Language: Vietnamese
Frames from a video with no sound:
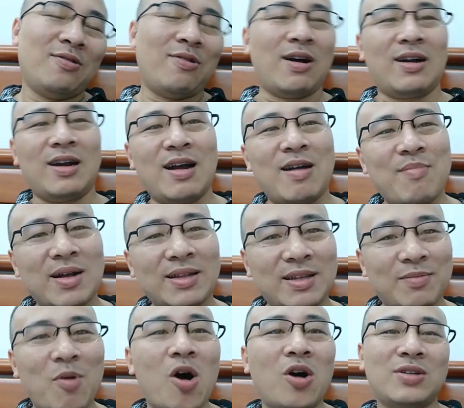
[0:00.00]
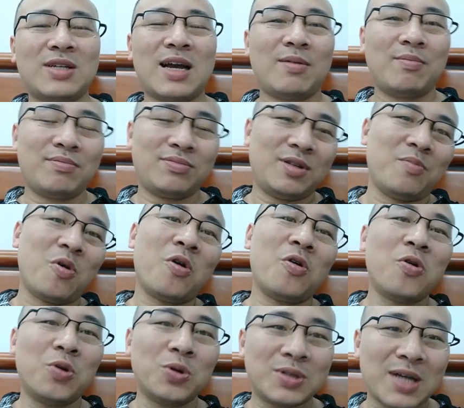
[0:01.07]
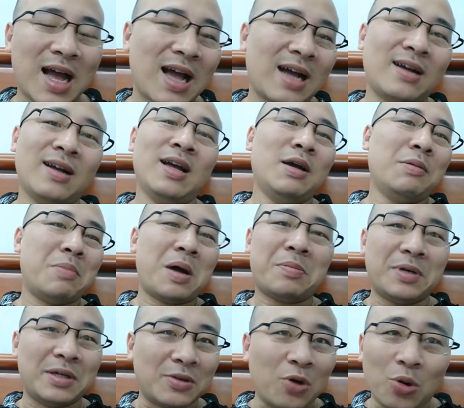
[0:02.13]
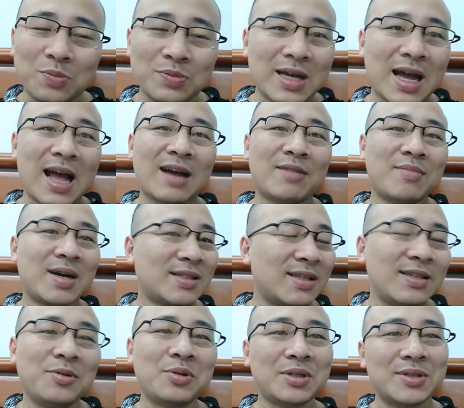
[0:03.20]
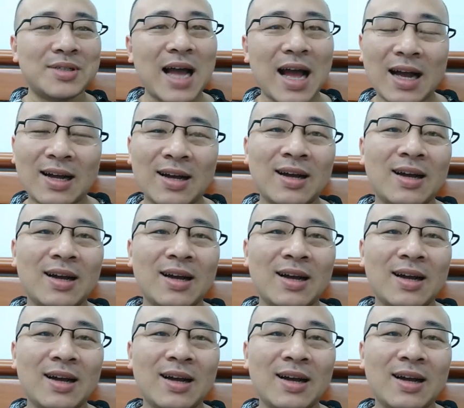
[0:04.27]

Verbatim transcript: hoặc là mang thịt bò sang, thịt bò khô sang, mang mì tôm sang, mang rất nhiều thứ sang.